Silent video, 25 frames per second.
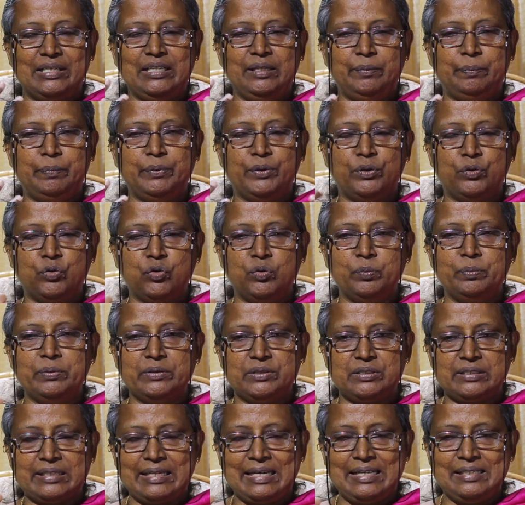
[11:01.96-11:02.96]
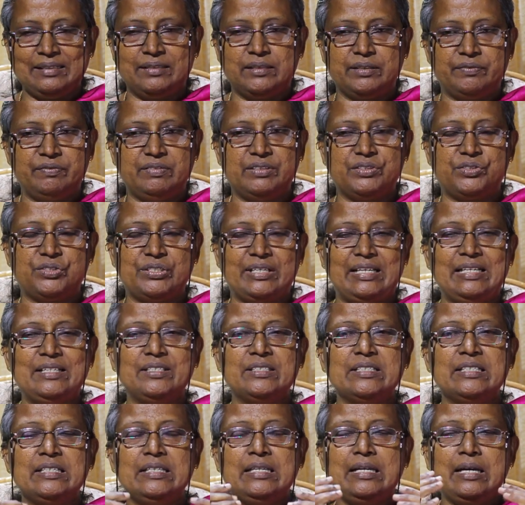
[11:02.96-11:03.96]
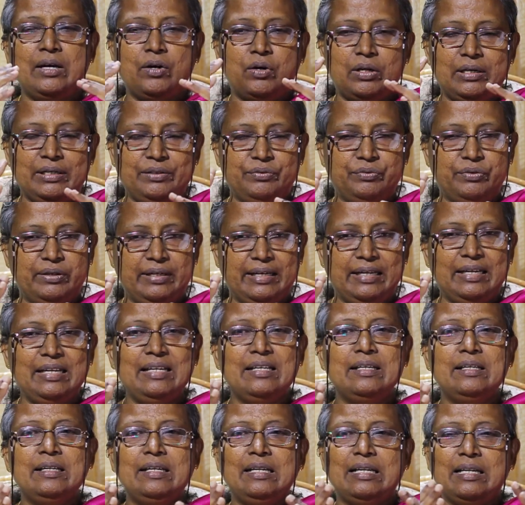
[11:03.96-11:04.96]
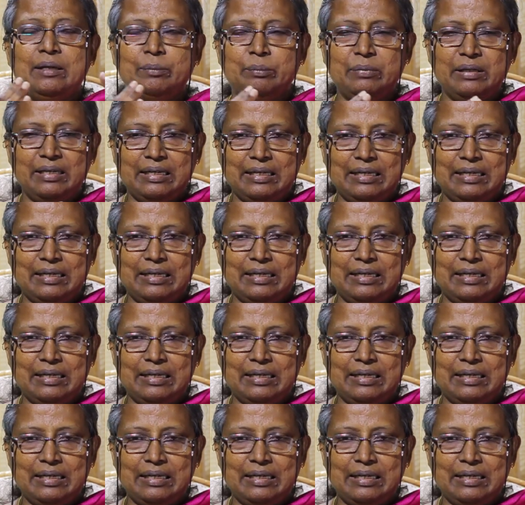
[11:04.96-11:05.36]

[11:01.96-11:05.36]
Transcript: செழிப்பு ரோபஸ் ஹெல்த் ஆஃப் த செல்ஸ் ஆலிவ் ஆயில் நம்ம